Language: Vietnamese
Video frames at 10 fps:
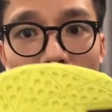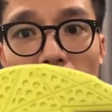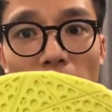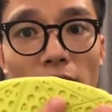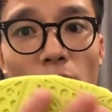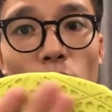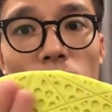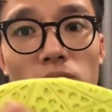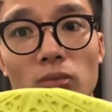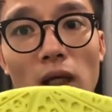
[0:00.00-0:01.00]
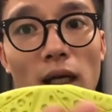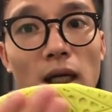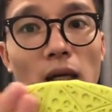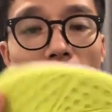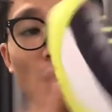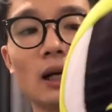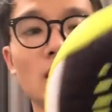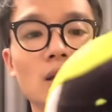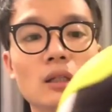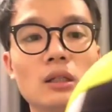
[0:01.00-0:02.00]
Mặt đế cũng khá là
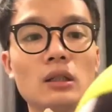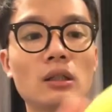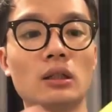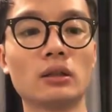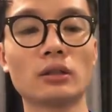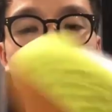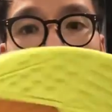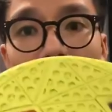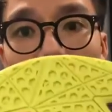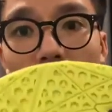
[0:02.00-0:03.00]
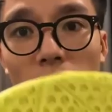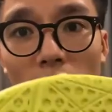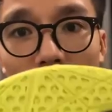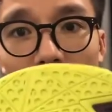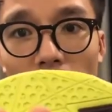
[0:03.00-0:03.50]
khá là rộng đấy,